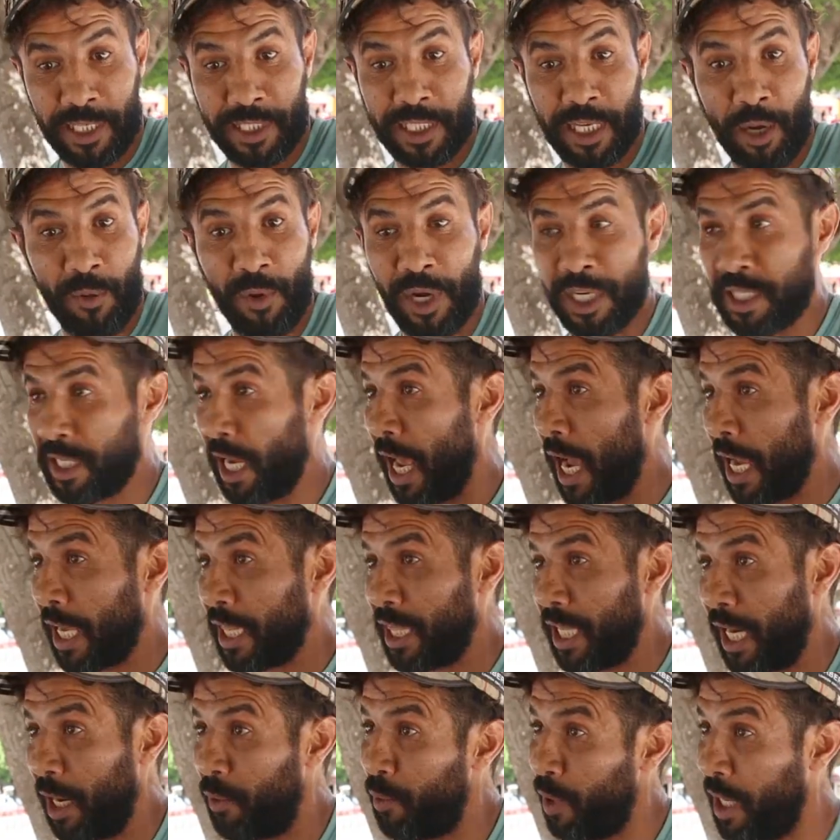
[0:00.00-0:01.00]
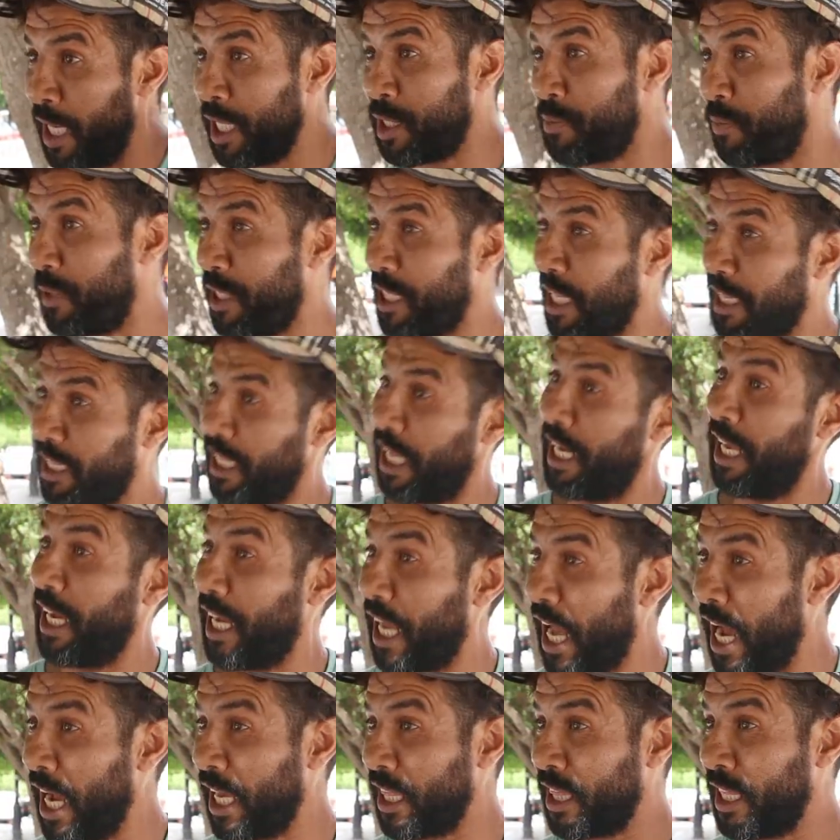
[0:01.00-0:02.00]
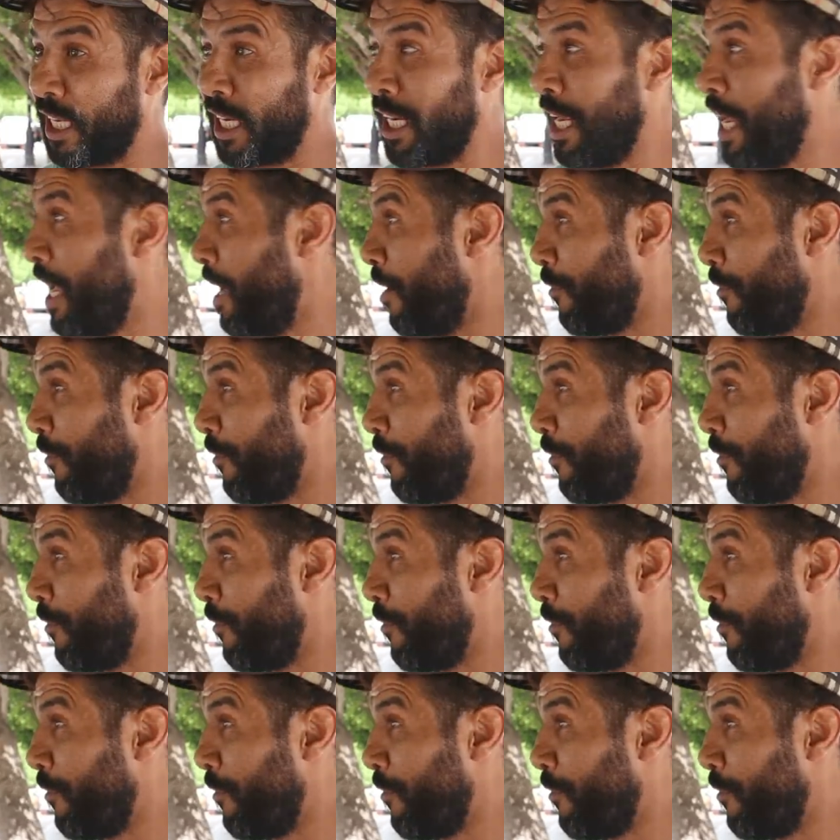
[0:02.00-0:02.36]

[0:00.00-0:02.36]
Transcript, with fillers: الزواج اكثر ولا نسبه الطلاق اكثر